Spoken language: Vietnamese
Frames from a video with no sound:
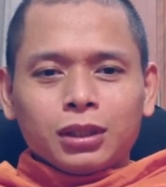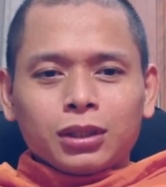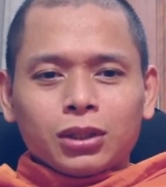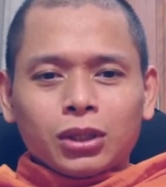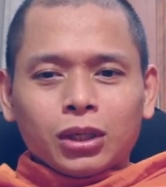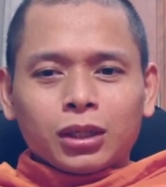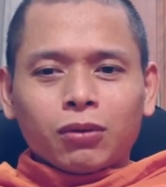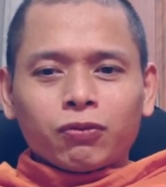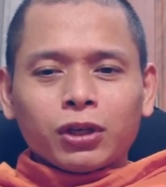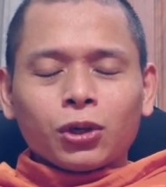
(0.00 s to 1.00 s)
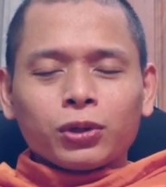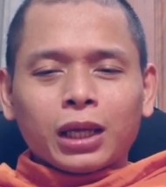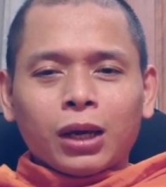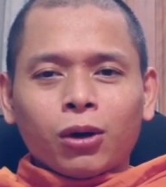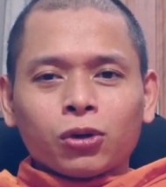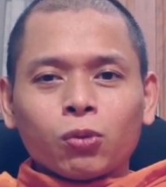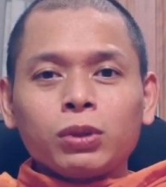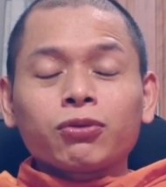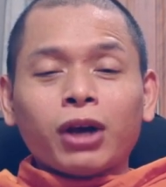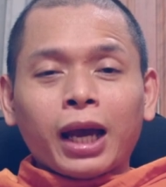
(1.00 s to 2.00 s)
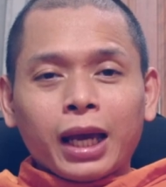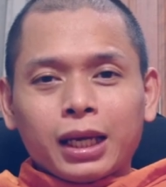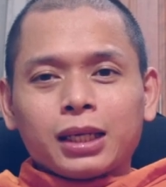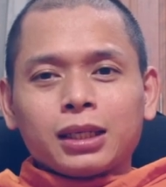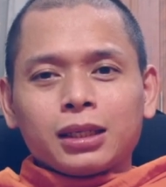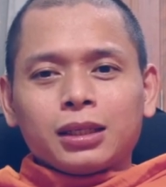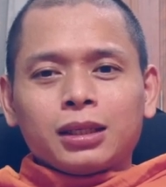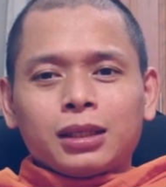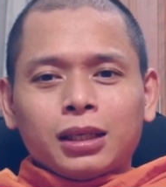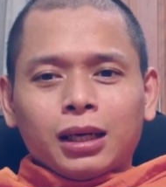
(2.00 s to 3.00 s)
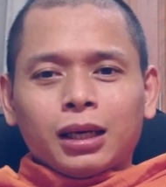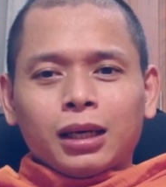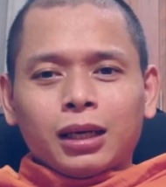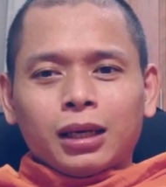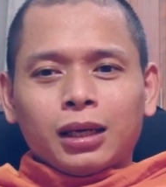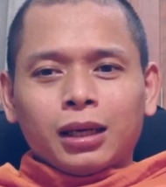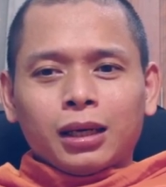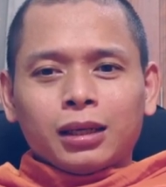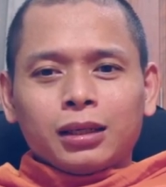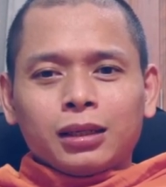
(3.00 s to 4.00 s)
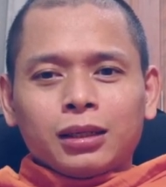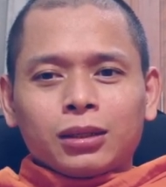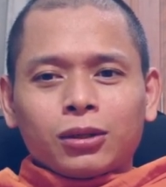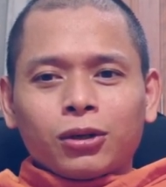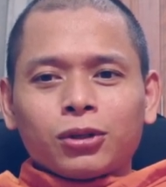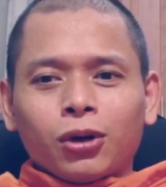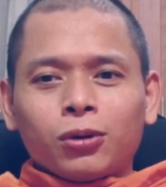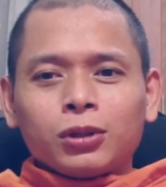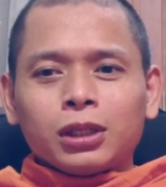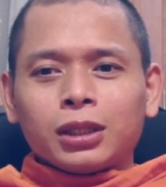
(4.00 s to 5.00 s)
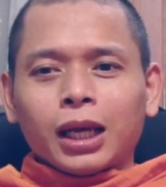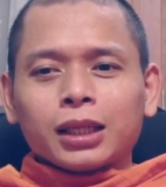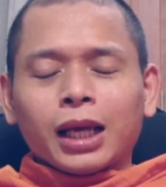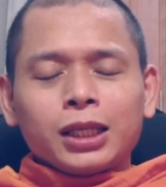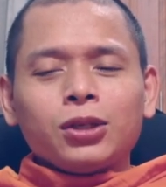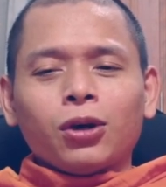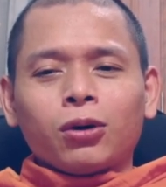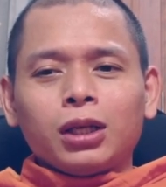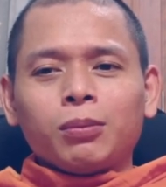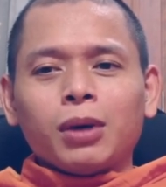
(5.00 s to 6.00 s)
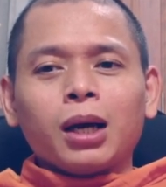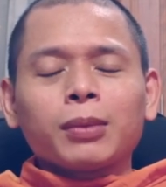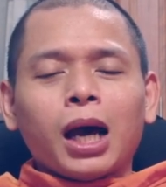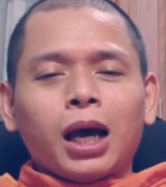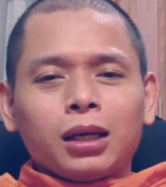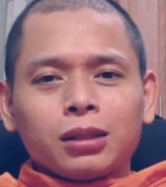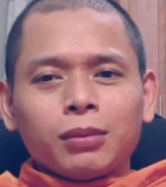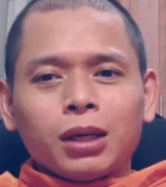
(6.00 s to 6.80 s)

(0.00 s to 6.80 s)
à, không phải chỗ nào họ cũng biết vá à có chỗ thì chạy đẩy vô để bơm đỡ thôi bơm